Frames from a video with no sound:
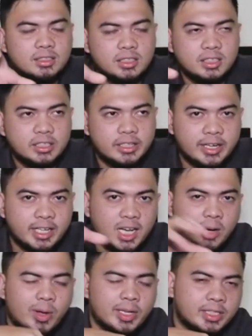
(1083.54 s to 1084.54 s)
dari yang
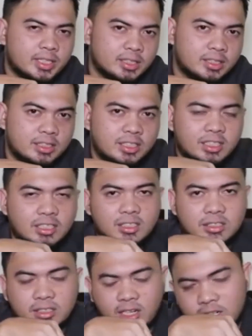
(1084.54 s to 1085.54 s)
awalnya
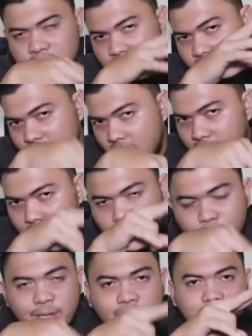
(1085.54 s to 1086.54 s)
yang sangat
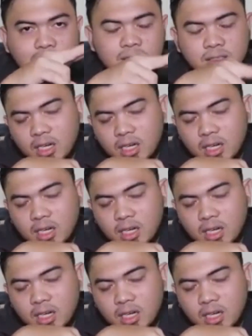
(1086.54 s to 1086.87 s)
berbeda,